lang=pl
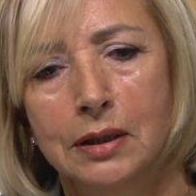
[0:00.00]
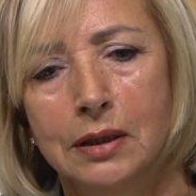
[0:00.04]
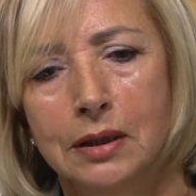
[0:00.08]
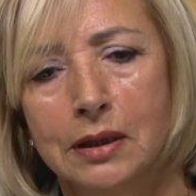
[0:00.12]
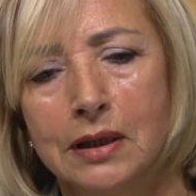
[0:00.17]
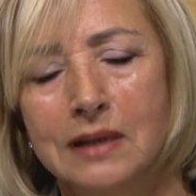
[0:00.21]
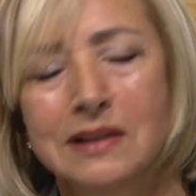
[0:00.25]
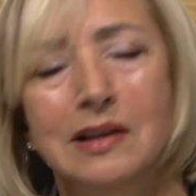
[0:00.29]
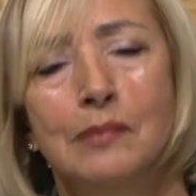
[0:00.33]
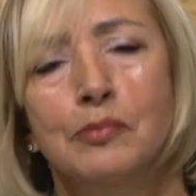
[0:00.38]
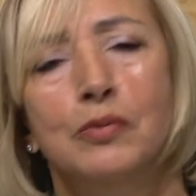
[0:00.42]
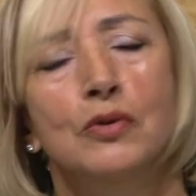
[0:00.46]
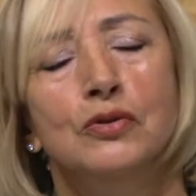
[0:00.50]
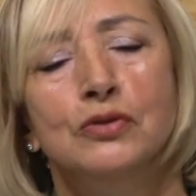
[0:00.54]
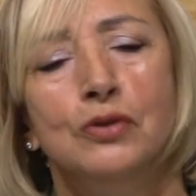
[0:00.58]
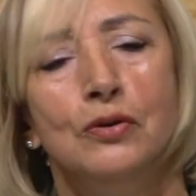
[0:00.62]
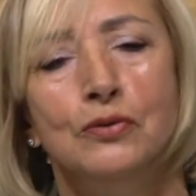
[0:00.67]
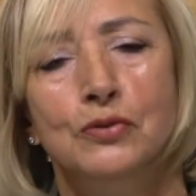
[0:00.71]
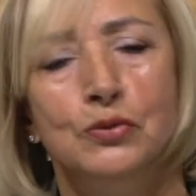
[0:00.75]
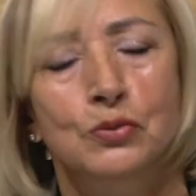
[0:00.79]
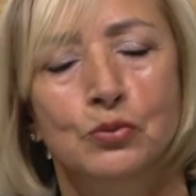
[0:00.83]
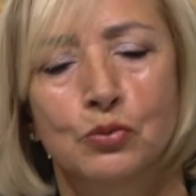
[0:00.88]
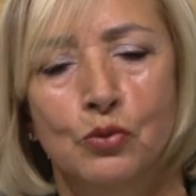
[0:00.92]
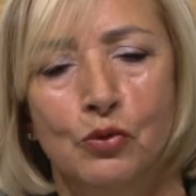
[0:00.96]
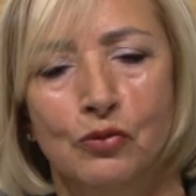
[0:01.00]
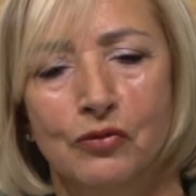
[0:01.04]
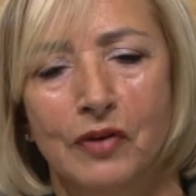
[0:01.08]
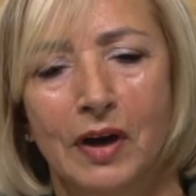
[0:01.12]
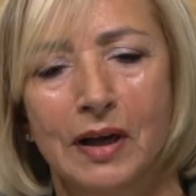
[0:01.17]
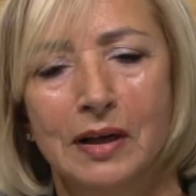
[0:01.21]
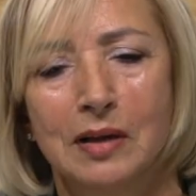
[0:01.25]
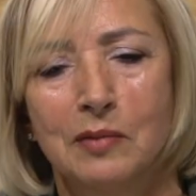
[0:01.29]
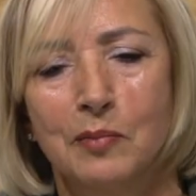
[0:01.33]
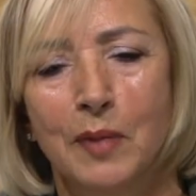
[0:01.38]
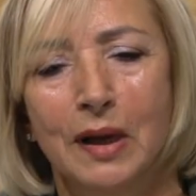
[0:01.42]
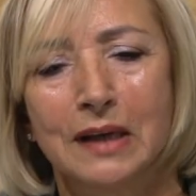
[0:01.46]
nie za pomocą słów,
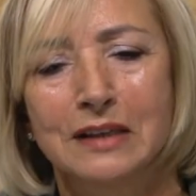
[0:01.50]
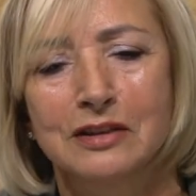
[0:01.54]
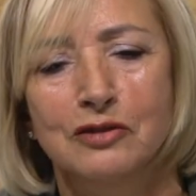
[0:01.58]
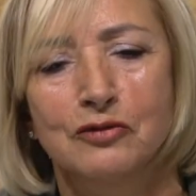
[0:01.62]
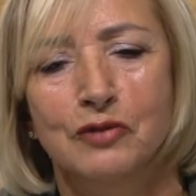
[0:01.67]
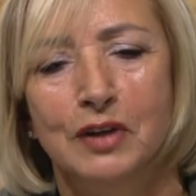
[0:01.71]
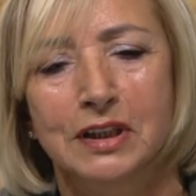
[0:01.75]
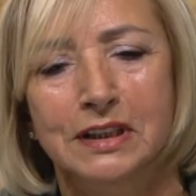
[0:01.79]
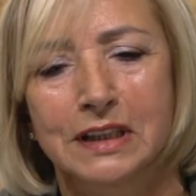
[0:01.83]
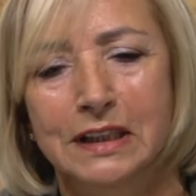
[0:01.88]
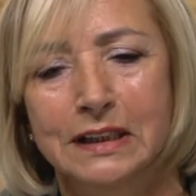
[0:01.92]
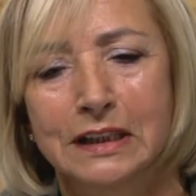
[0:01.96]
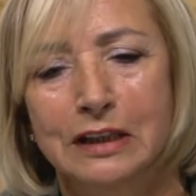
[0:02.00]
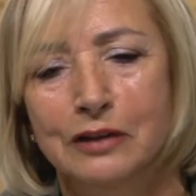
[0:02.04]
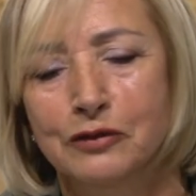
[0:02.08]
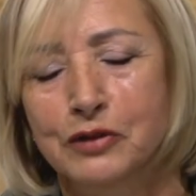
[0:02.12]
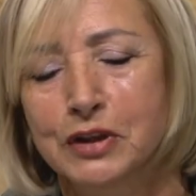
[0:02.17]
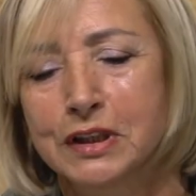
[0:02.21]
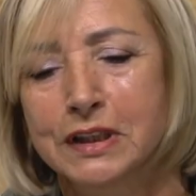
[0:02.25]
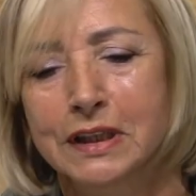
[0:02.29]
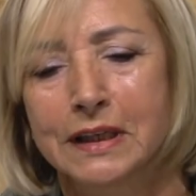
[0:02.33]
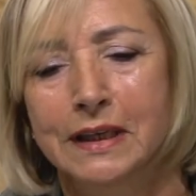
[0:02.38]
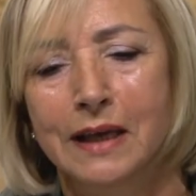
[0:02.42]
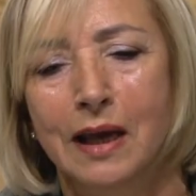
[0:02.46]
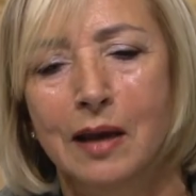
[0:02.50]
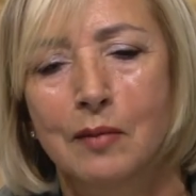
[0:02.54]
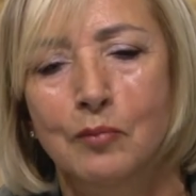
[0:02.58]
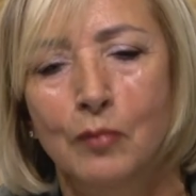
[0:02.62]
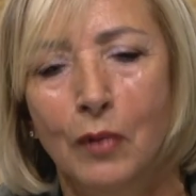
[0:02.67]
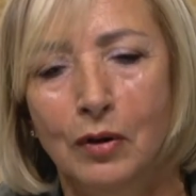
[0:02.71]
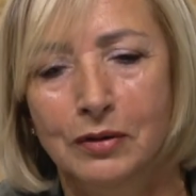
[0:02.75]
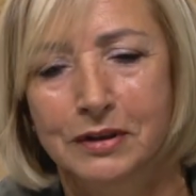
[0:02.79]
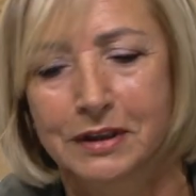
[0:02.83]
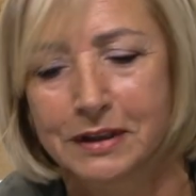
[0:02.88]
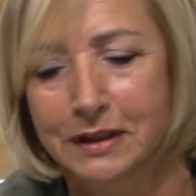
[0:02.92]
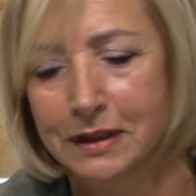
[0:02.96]
ale bardziej właśnie tych wszystkich
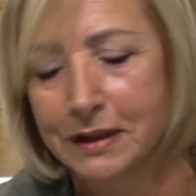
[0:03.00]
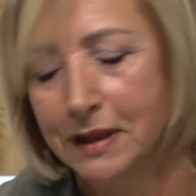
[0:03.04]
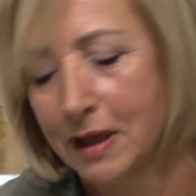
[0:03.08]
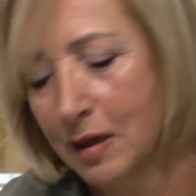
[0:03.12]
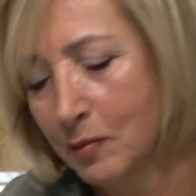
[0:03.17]
emocji,